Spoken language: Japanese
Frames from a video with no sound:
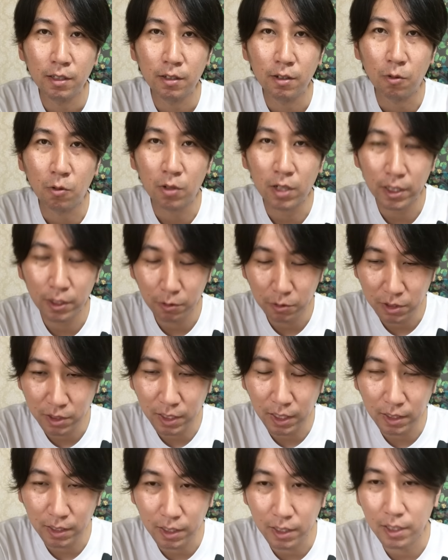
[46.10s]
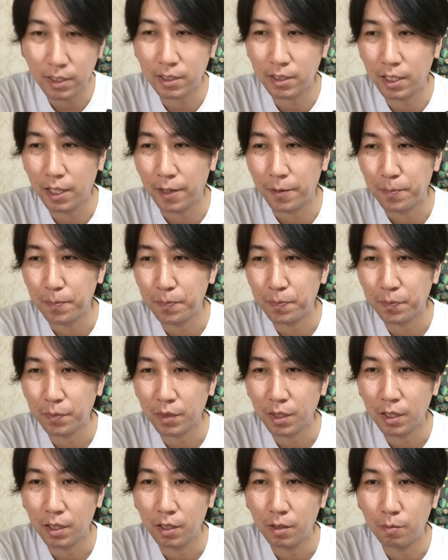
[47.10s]
お金を使ってですね
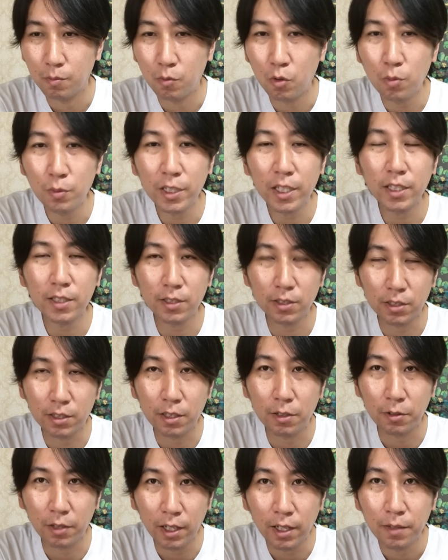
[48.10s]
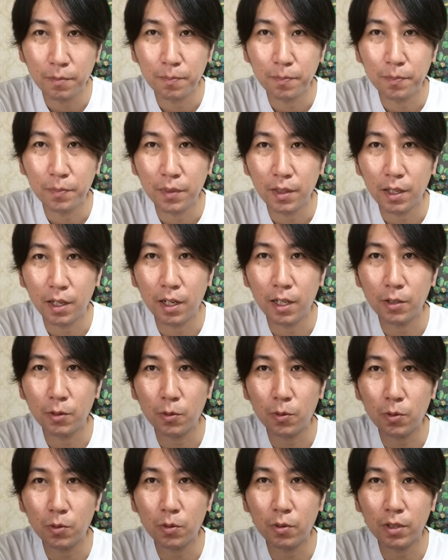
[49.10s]
もみ消すっていうねあ
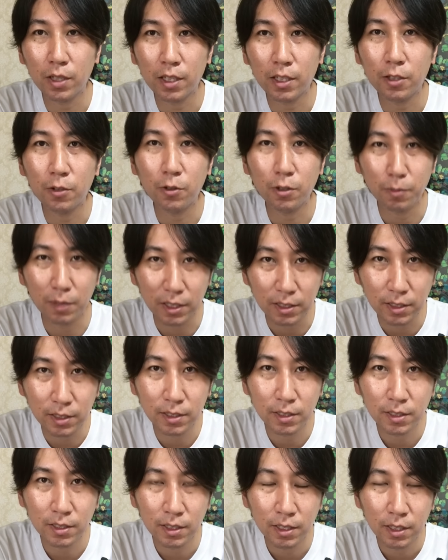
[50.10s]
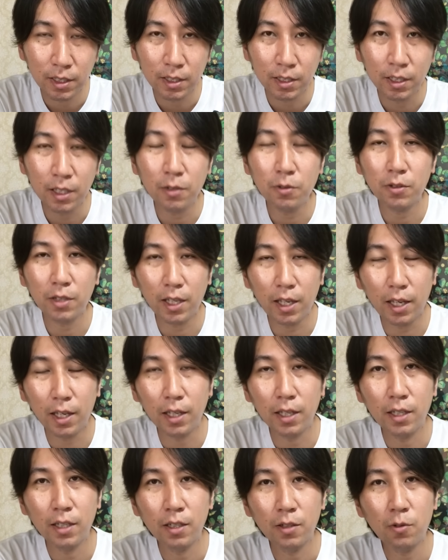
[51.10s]
のことをやっておりますなの
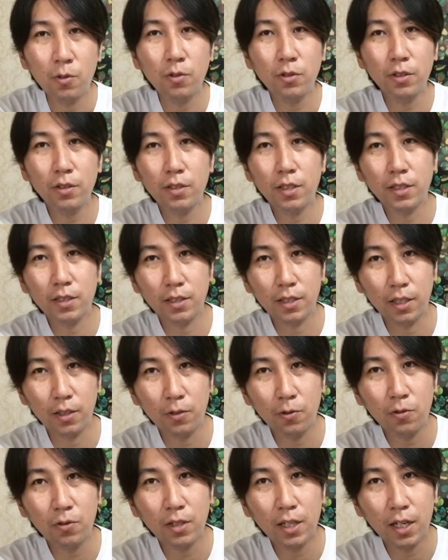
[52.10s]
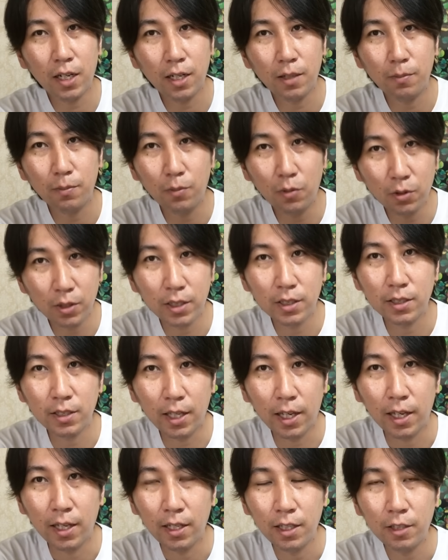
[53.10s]
でこういうですね動画もです
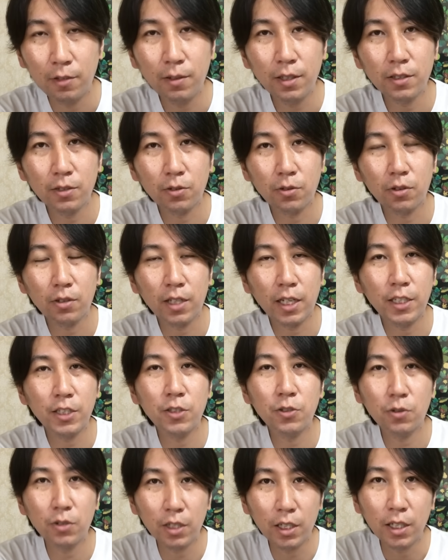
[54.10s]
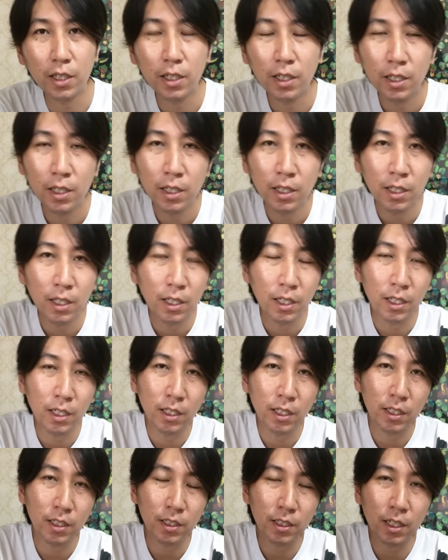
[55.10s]
ねいわゆるその対象に、
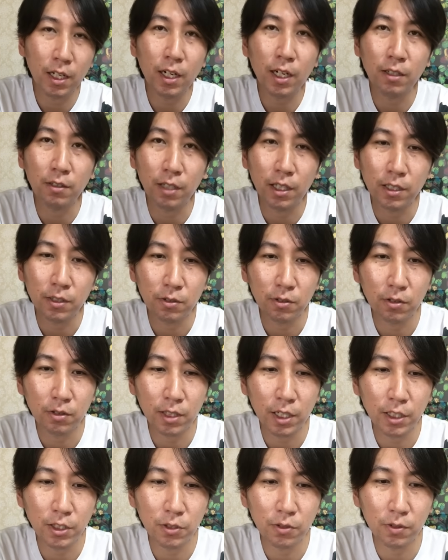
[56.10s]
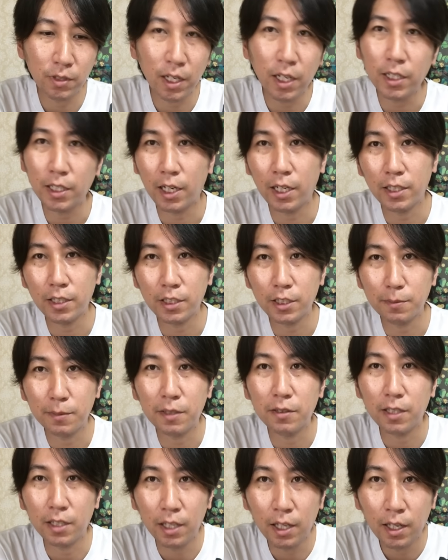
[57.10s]
えー、引っかかるねその対象内に入ってしまう
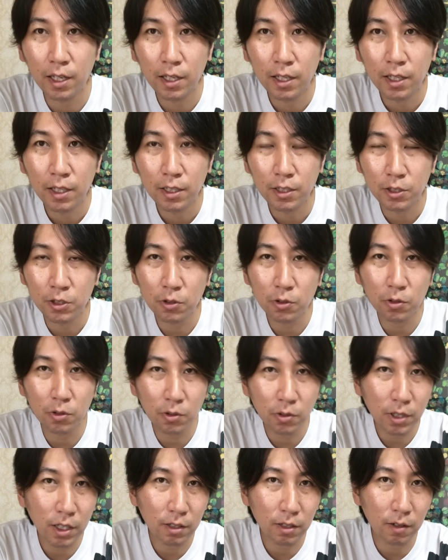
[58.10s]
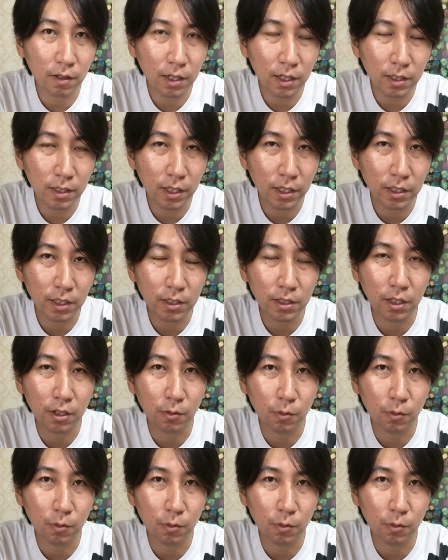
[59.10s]
んでねちょっとどうなるか分かんないんですけど